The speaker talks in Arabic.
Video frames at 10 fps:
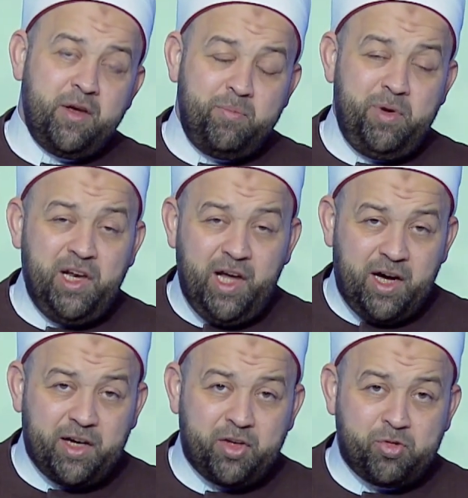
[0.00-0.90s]

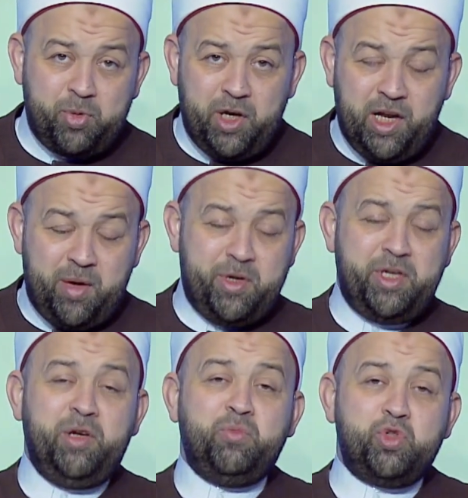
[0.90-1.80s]
بالأقط باللبن
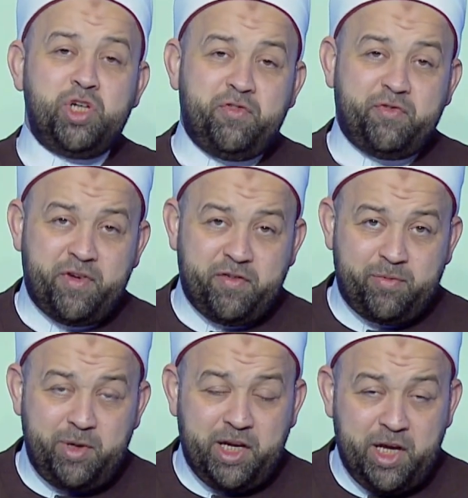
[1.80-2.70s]
المجفف
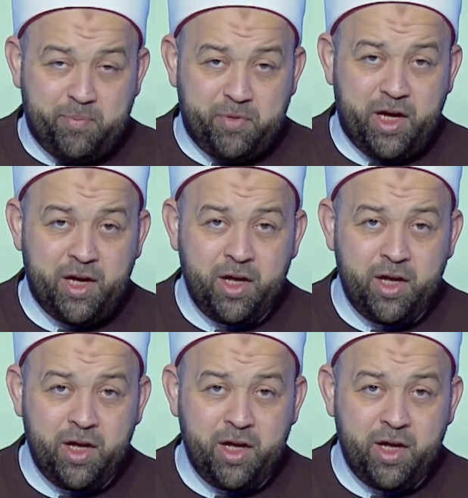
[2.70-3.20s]
بالجبنة